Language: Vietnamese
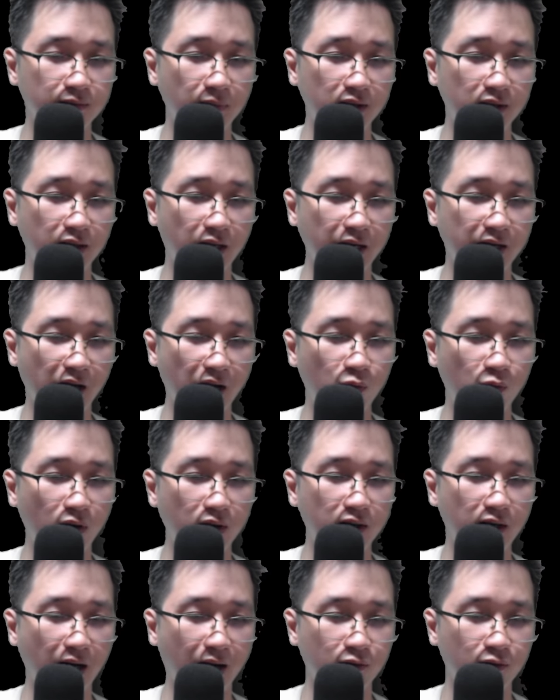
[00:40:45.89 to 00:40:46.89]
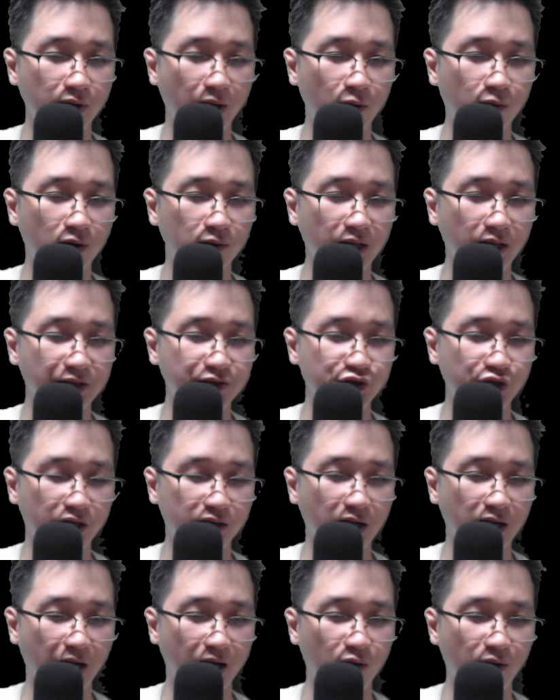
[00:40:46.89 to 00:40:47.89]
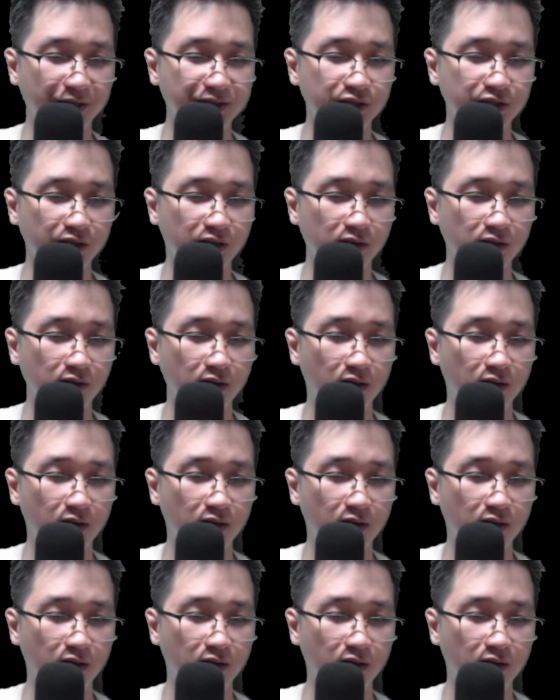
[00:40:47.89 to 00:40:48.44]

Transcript: bất kỳ đế quân nào đều không thể triệt để loại trừ.